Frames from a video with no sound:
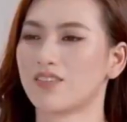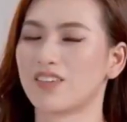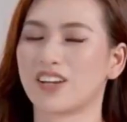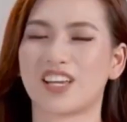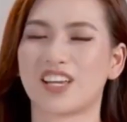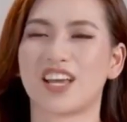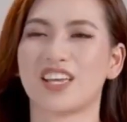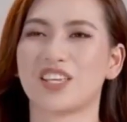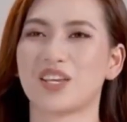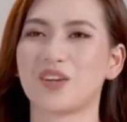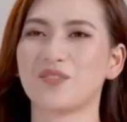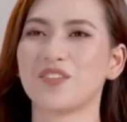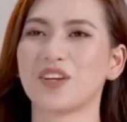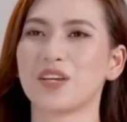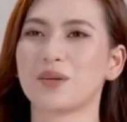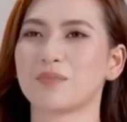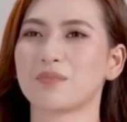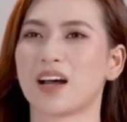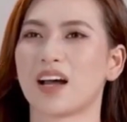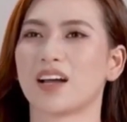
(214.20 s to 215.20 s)
và nghề diễn
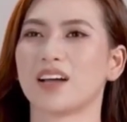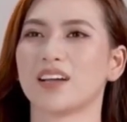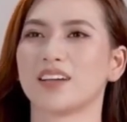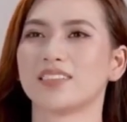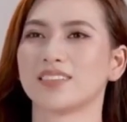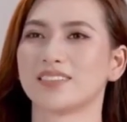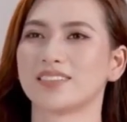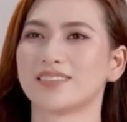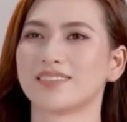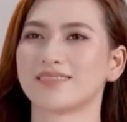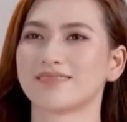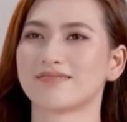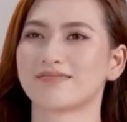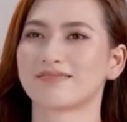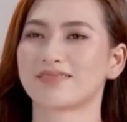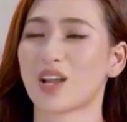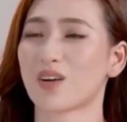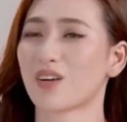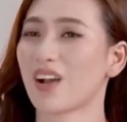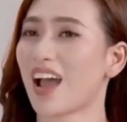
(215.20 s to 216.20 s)
viên mà
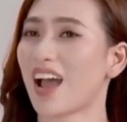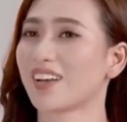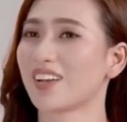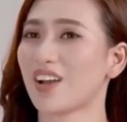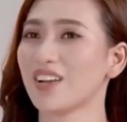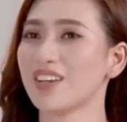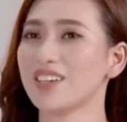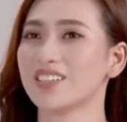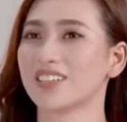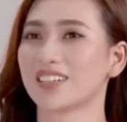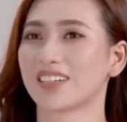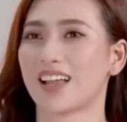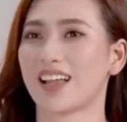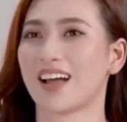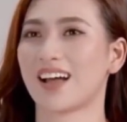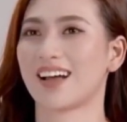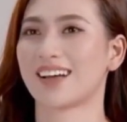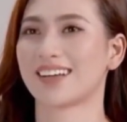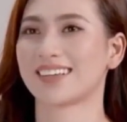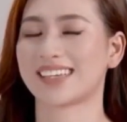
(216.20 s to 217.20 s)
đâu có ai nói được
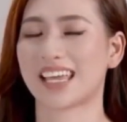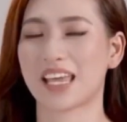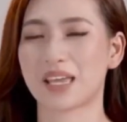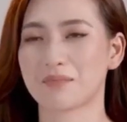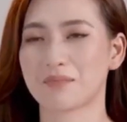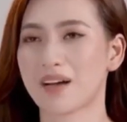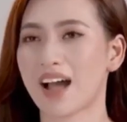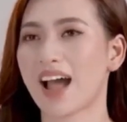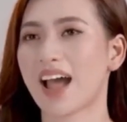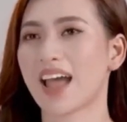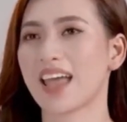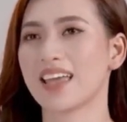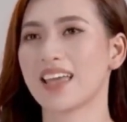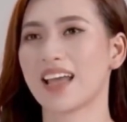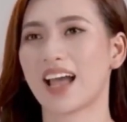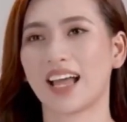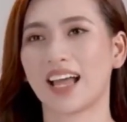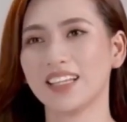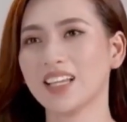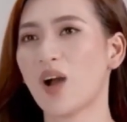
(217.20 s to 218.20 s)
là ngày mai
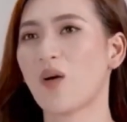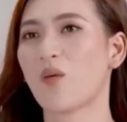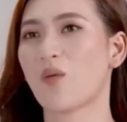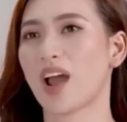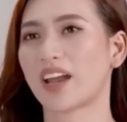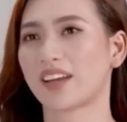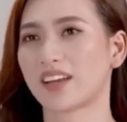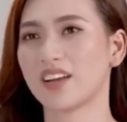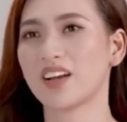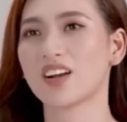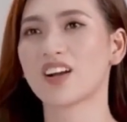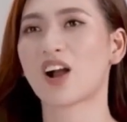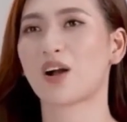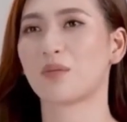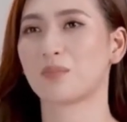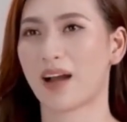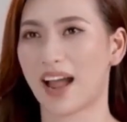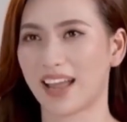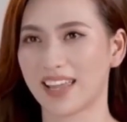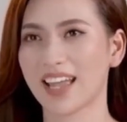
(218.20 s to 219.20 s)
ánh hào quang đó nó
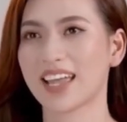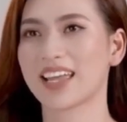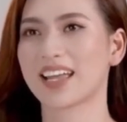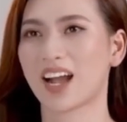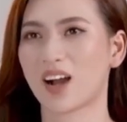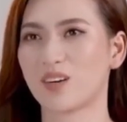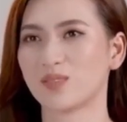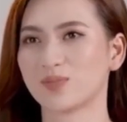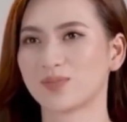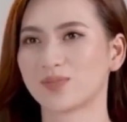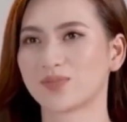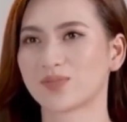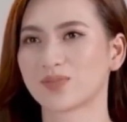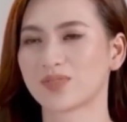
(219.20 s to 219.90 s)
còn mãi hay không